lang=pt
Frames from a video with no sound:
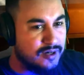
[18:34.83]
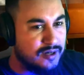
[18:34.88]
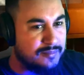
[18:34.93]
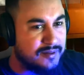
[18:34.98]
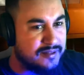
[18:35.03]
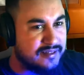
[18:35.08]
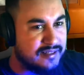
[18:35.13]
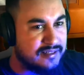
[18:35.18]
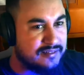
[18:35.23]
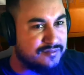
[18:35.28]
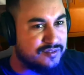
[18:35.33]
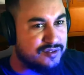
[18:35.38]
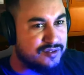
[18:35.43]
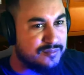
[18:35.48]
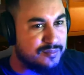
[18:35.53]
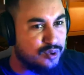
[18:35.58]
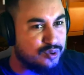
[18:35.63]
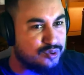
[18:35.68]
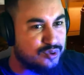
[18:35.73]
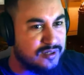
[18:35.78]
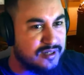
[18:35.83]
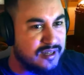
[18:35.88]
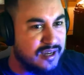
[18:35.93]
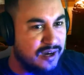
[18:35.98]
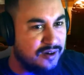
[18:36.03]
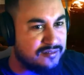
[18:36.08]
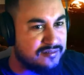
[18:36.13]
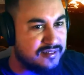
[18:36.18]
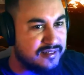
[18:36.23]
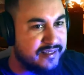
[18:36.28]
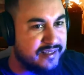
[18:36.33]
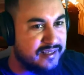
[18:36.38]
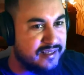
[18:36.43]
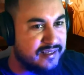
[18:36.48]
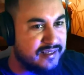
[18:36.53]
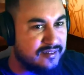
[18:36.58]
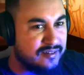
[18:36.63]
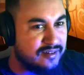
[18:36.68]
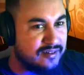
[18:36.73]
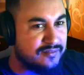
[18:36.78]
Bom, rapaziada, fugi um pouco do caos
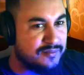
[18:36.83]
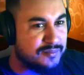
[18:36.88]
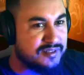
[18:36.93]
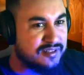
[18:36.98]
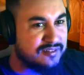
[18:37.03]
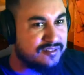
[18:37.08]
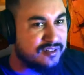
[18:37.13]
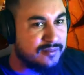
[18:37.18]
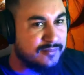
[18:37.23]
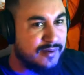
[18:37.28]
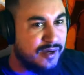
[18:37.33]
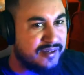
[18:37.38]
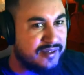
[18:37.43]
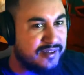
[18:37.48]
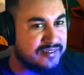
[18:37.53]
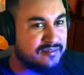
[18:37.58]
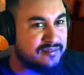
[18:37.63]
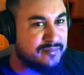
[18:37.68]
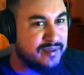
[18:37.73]
ali. Agora vamos transformar o Adam